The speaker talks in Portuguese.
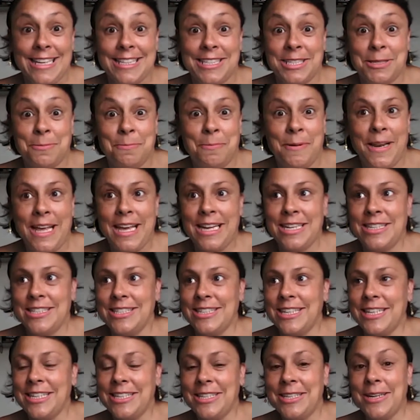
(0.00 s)

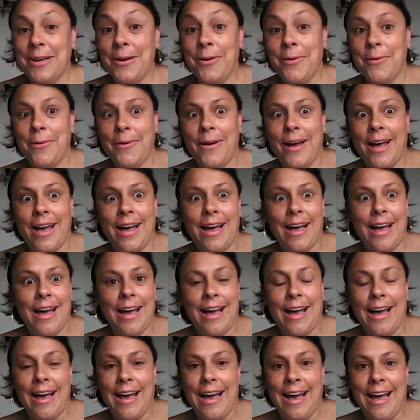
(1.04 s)
esplêndida. Então,
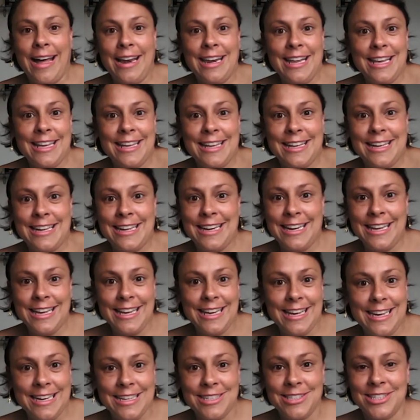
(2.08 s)
a
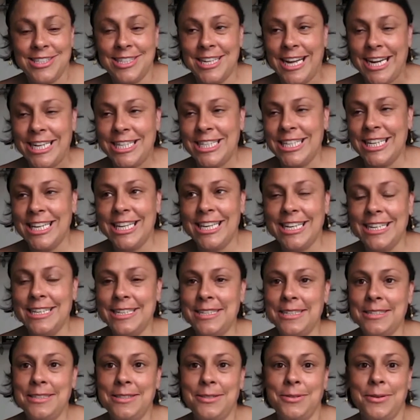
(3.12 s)
alegria de estar tá
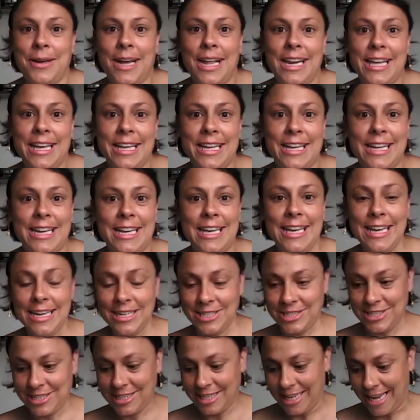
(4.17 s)
gerando, a
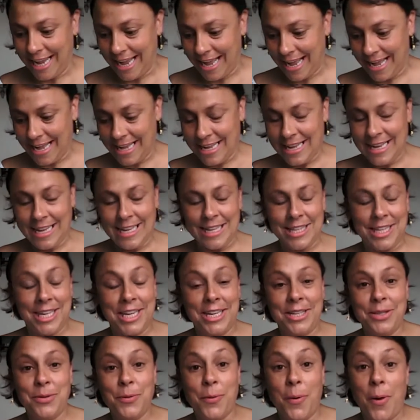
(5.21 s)
alegria de estar tá
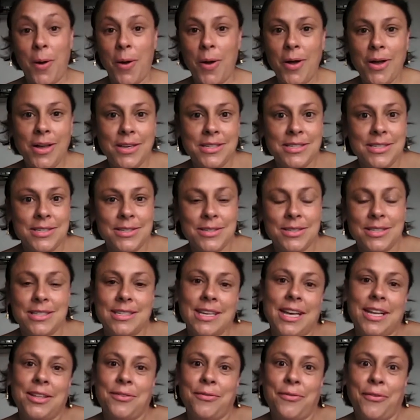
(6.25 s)
tendo ossos
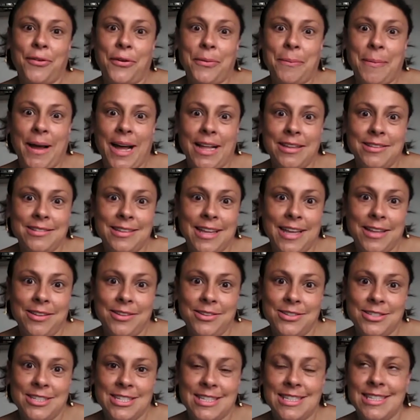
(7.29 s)
sendo formado
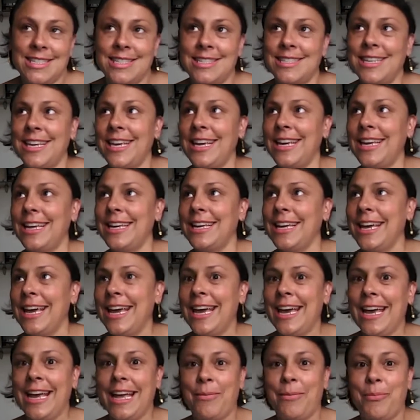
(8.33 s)
dentro de si,
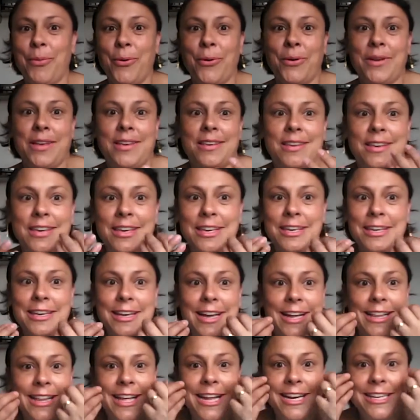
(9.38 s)

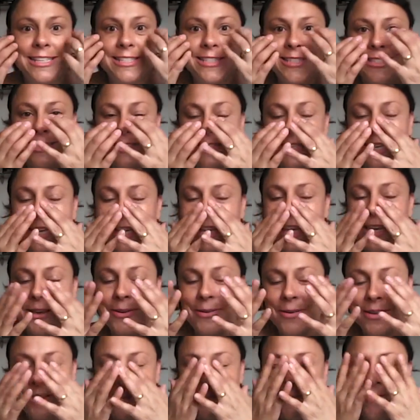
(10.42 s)
boquinha,
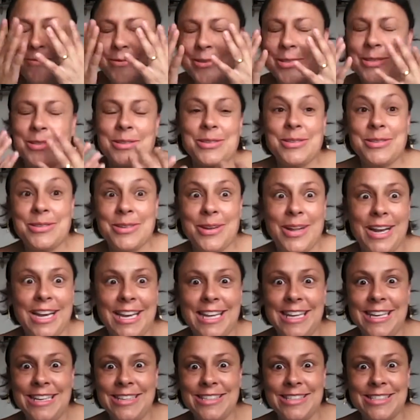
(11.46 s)
narizinho, que eu mostro os
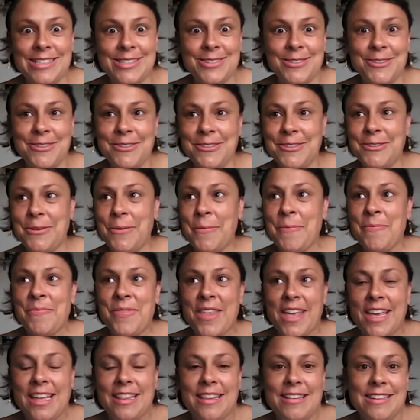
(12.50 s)
olhinhos, tudo.
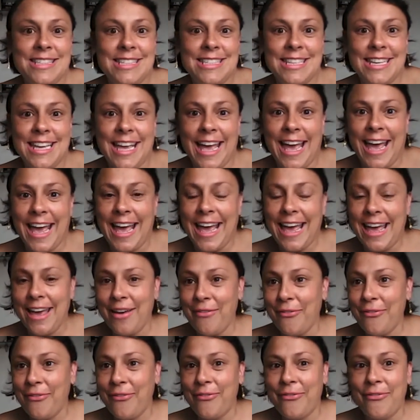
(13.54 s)
Então, assim,
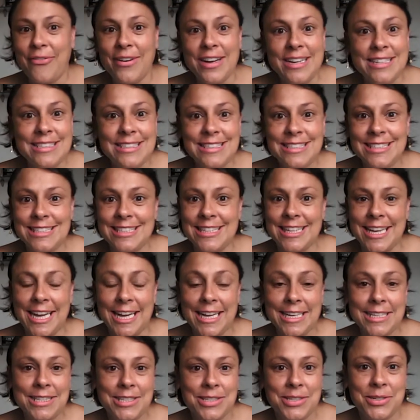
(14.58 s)
é fantástico
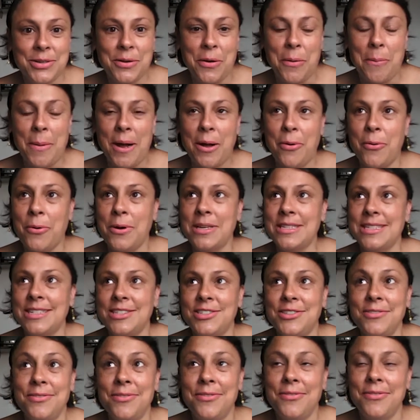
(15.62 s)
fantástico, é uma
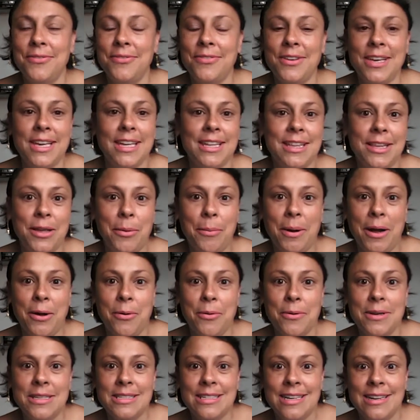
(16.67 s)
coisa divina, é uma
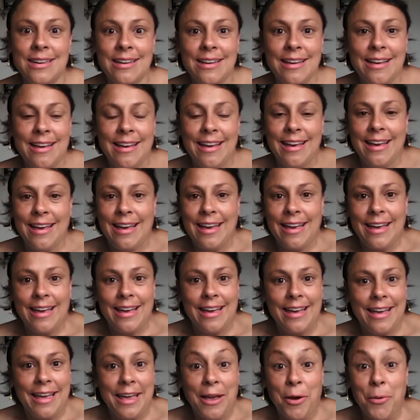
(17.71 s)
coisa.
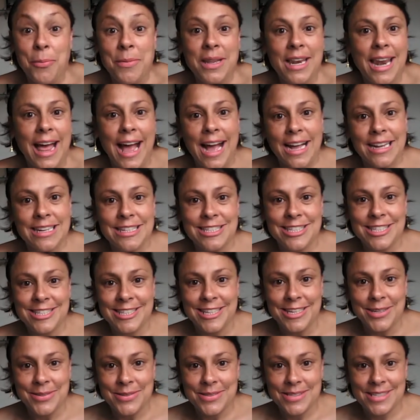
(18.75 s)
É um milagre de
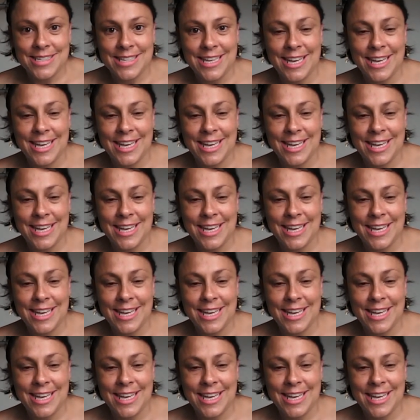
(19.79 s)
Deus.